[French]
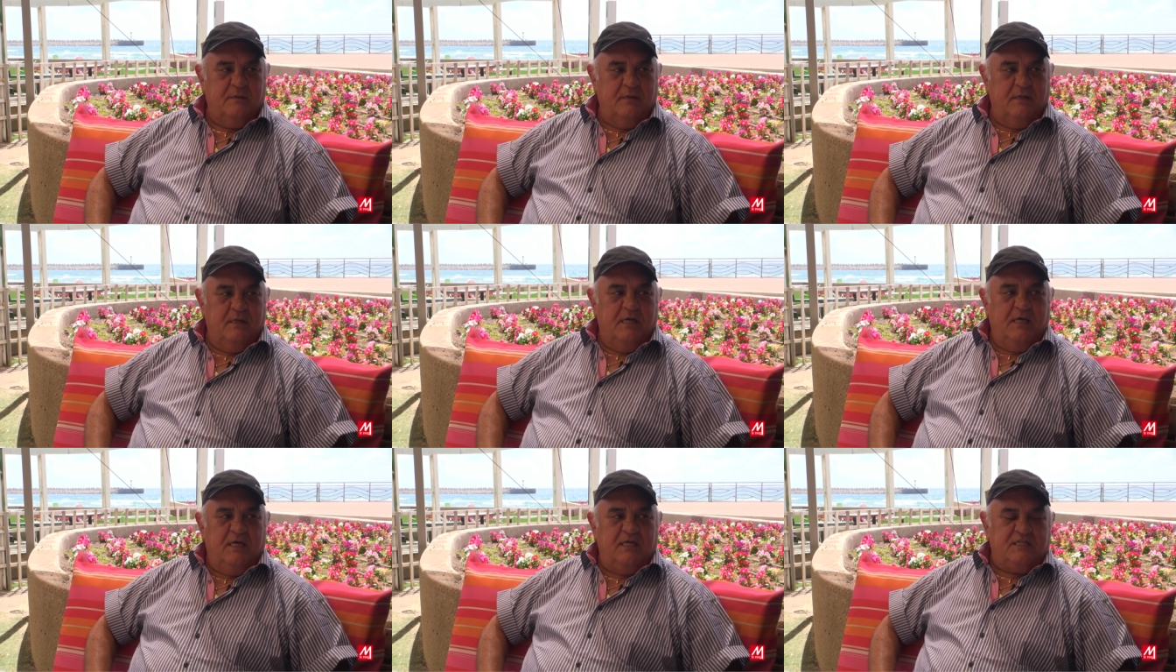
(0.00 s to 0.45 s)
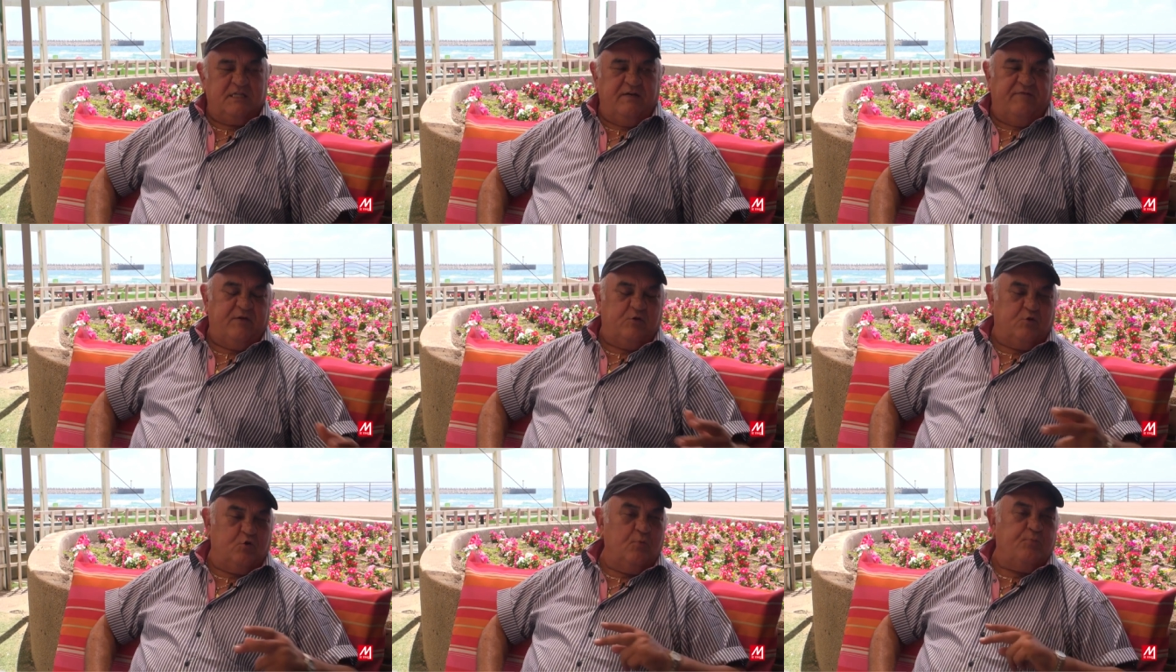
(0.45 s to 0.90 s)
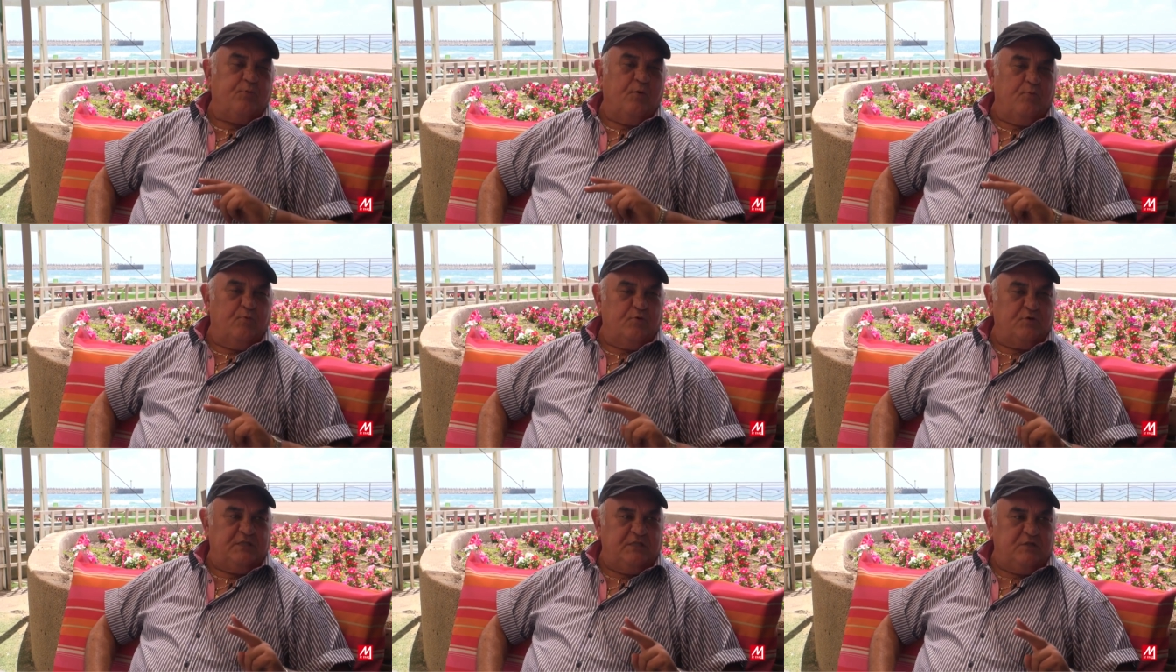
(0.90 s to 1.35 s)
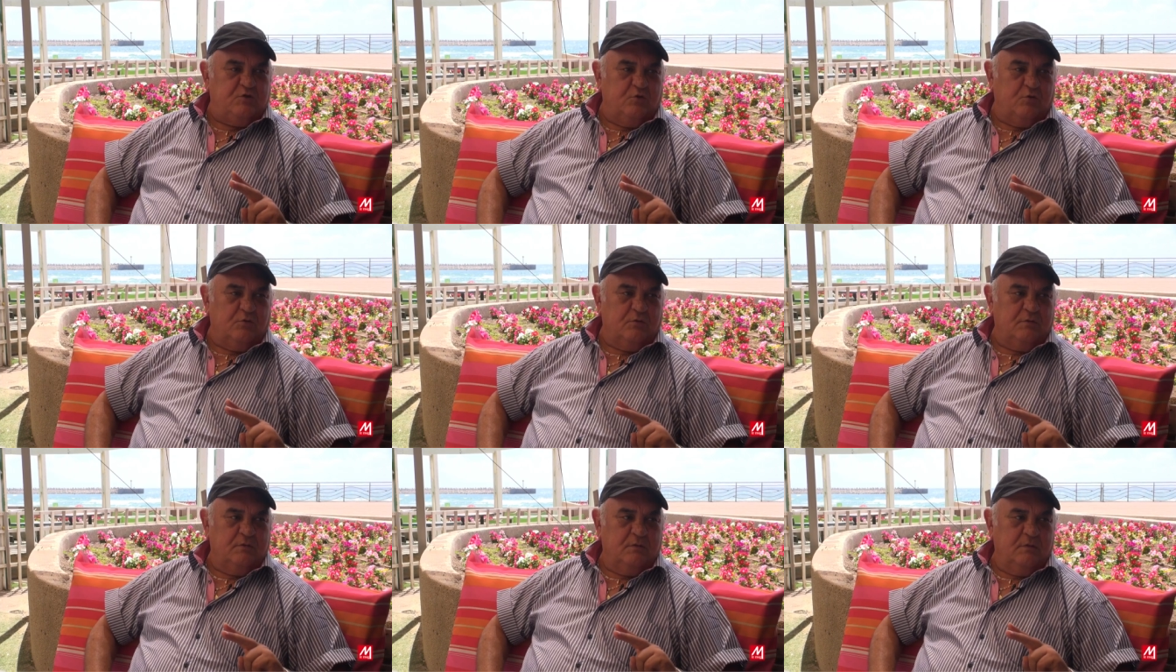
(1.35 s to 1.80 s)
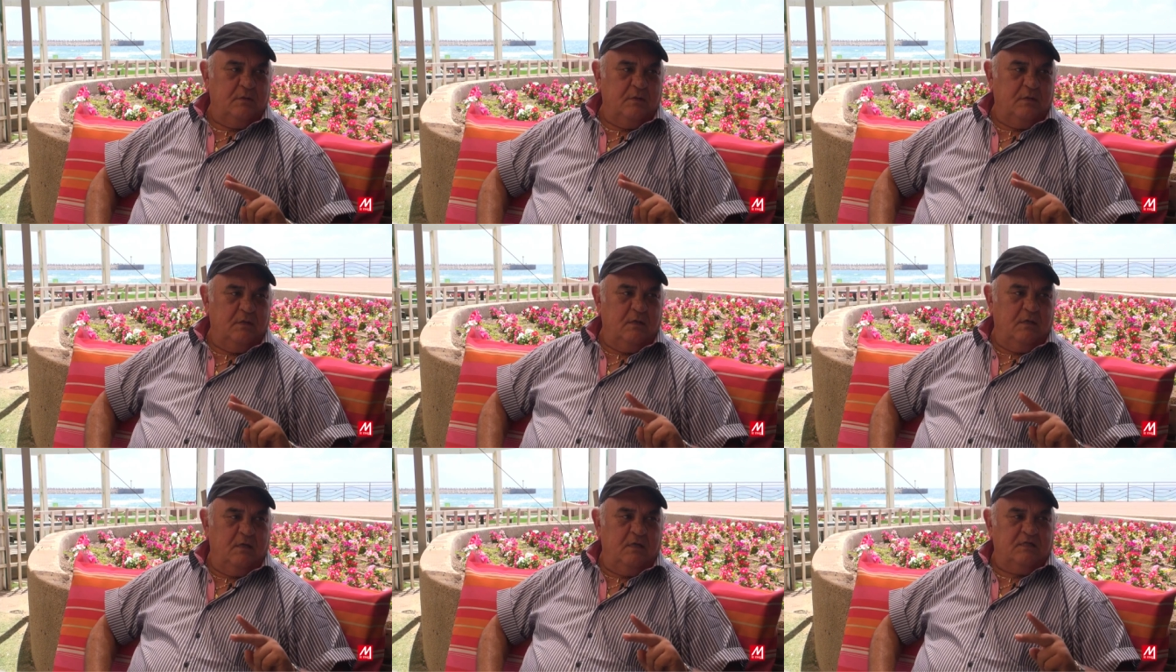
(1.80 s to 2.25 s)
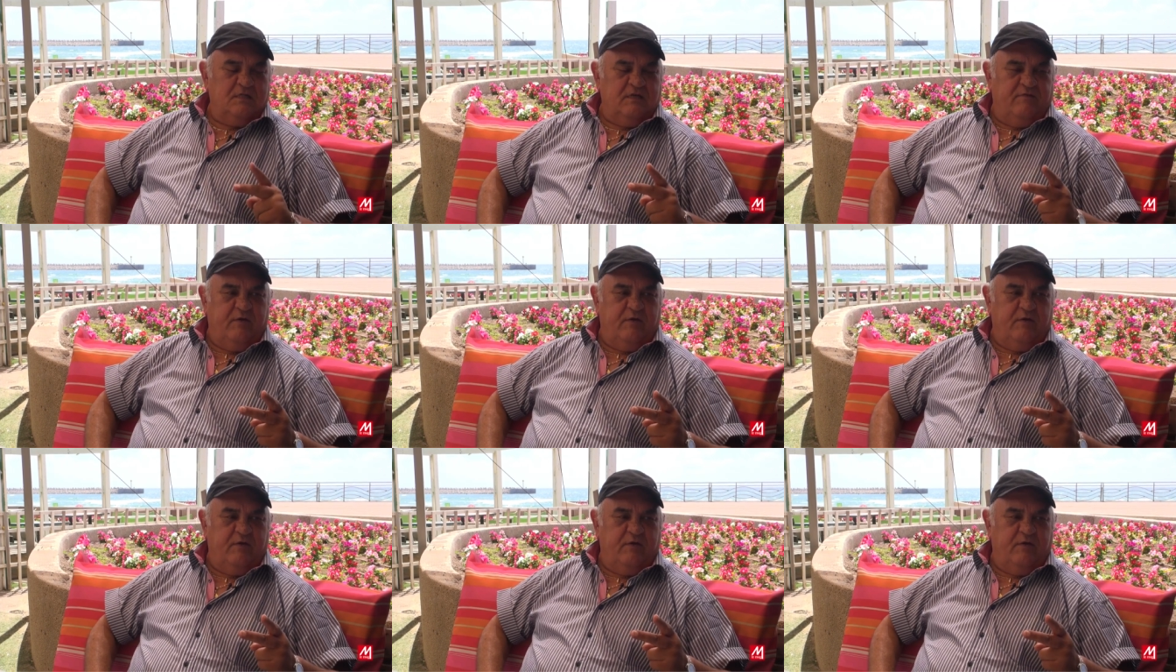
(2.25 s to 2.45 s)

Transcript: Ah. J'avais deux propositions. D'accord.